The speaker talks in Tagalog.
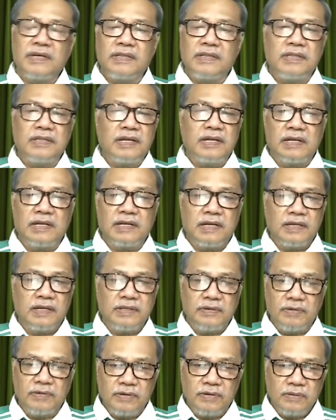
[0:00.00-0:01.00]
hindi rin
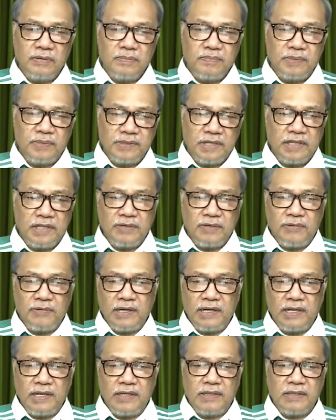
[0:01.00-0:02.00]
kayo
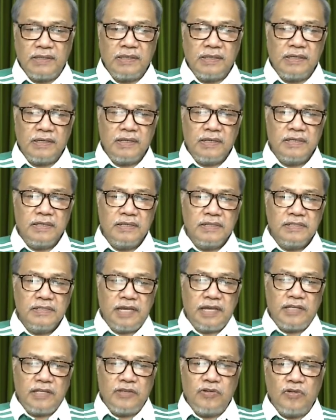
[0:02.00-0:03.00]
patatawarin
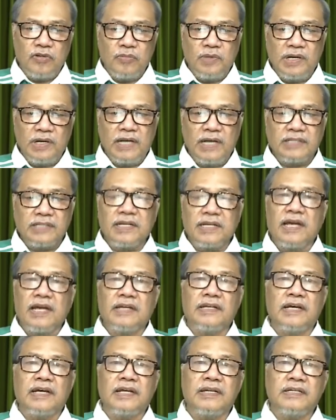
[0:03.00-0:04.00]
sa inyong mga
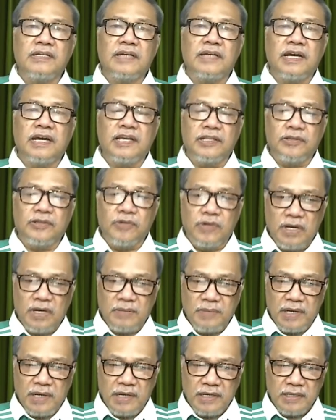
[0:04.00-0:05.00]
kasalanan ng inyong
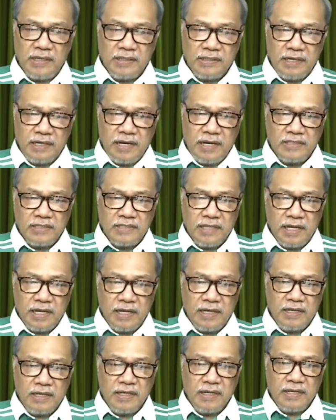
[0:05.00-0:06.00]
Ama na
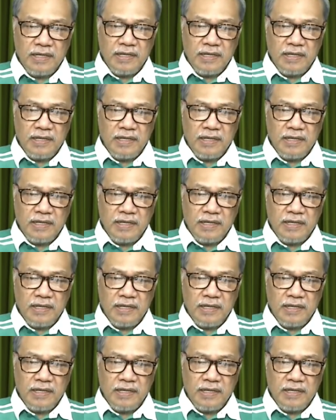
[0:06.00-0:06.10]
nasa